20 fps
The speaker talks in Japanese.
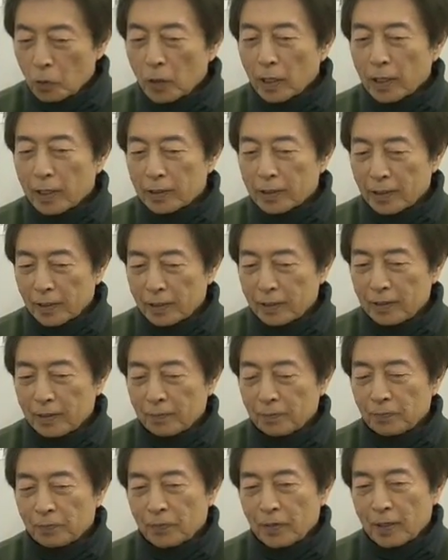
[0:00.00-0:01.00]
おられた
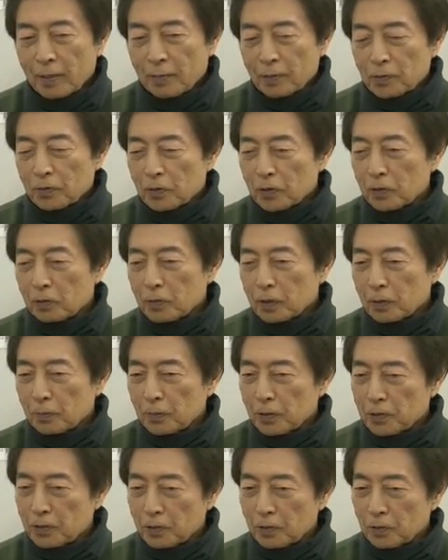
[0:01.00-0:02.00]
り、まあ、それとまた
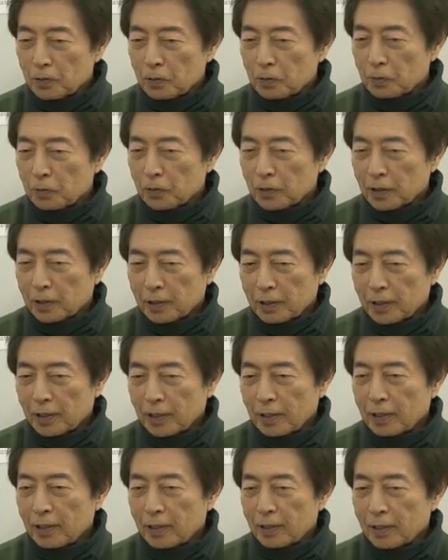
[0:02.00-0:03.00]
別のグループの方
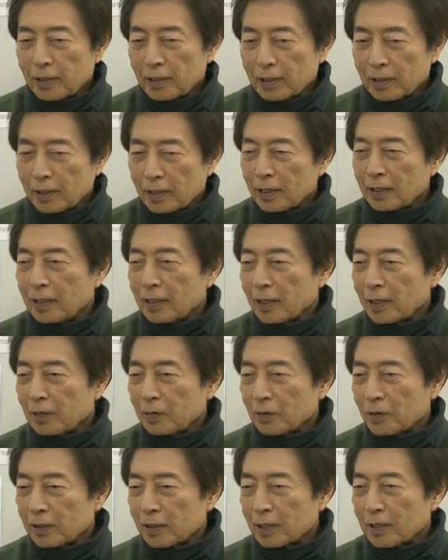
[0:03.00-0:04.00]
で、何人
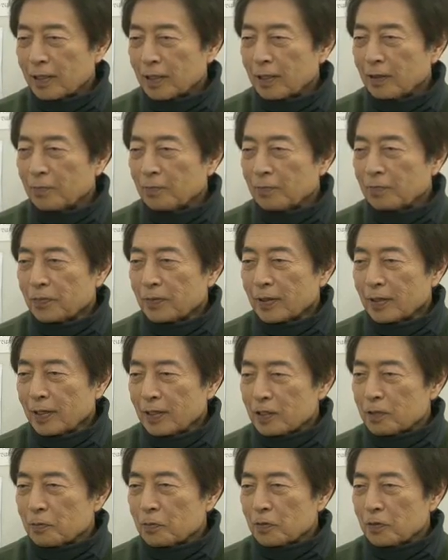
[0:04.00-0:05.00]
かの方で
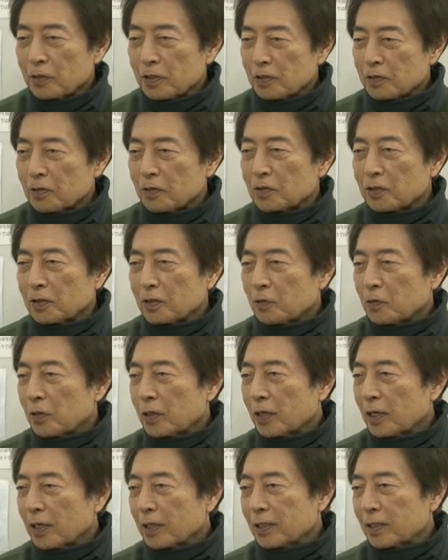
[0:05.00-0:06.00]
いつもいいぞって
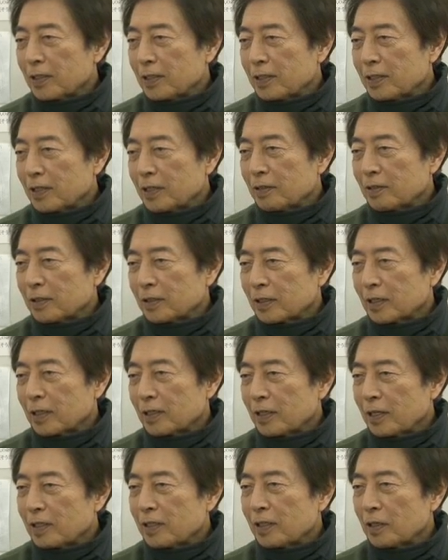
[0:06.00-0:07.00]
声かけていただく方
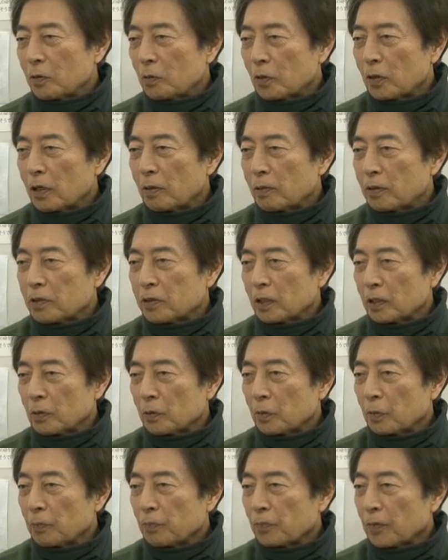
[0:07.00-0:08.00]
が何人かおられました
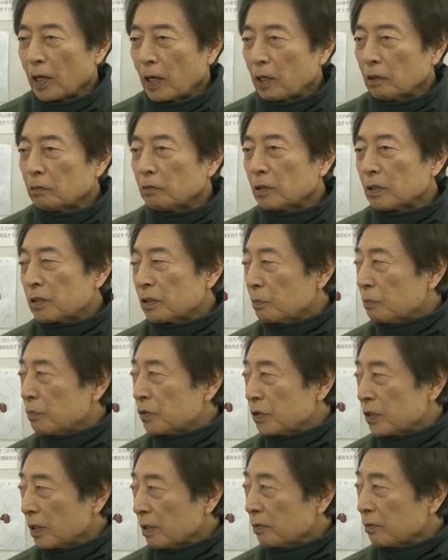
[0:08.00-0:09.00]
けど、はいはい、あとは全
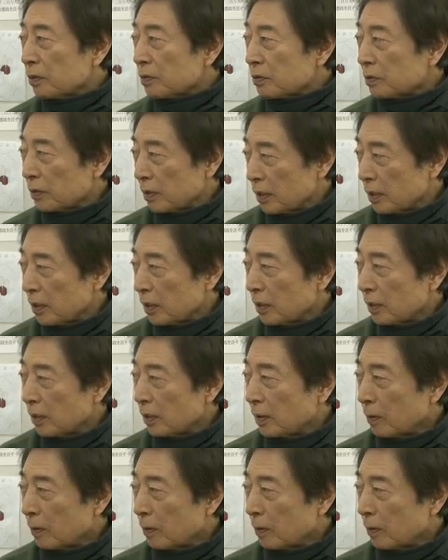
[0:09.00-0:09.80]
部違うんですよね。そうな